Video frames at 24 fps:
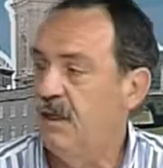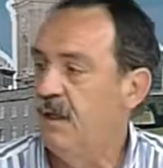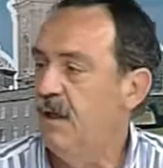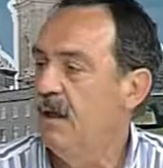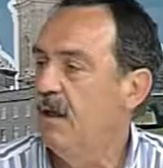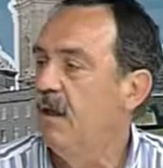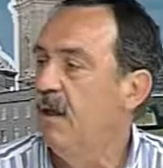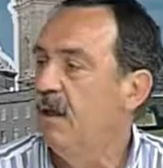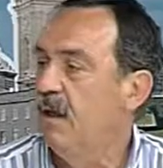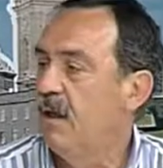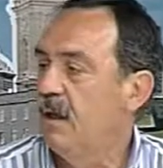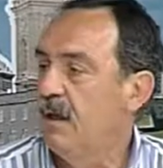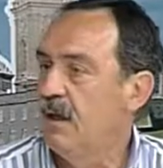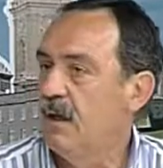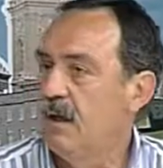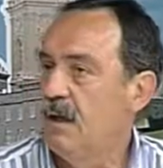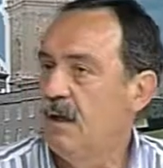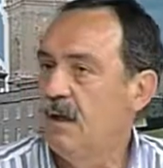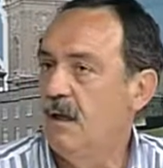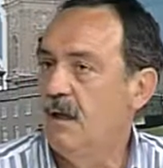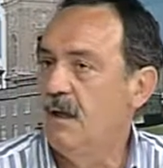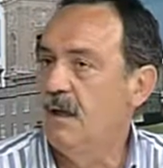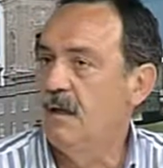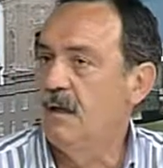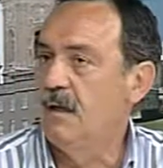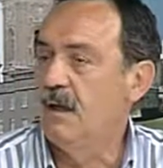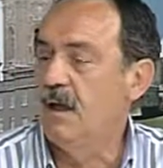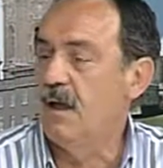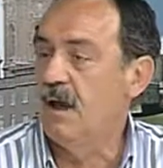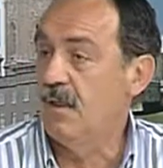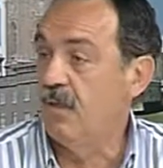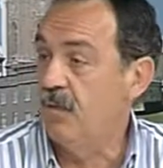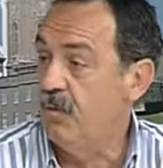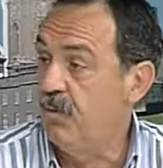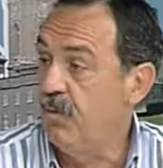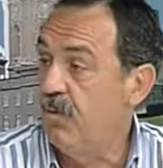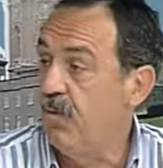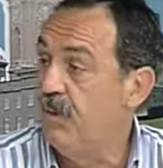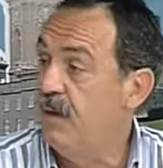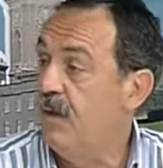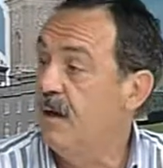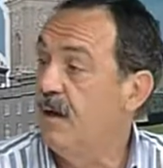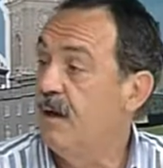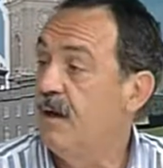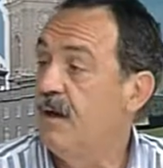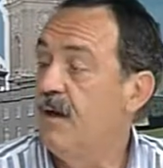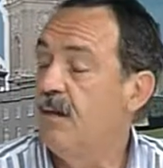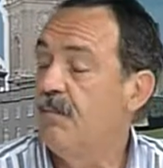en el azul del
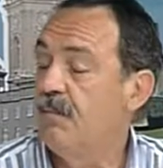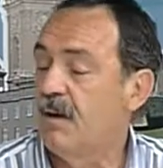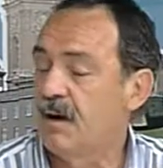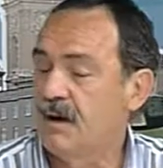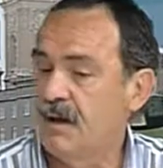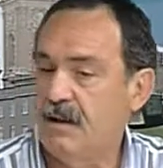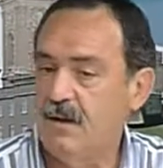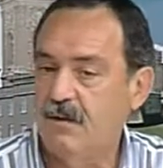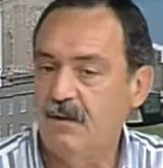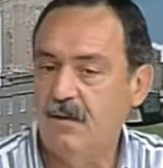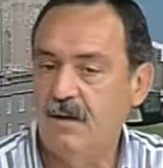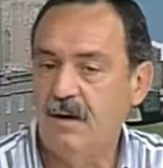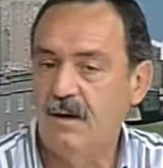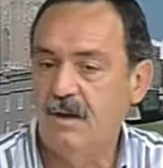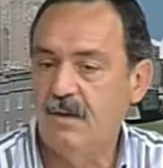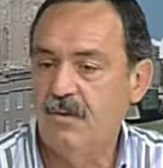embarcadero del Azud,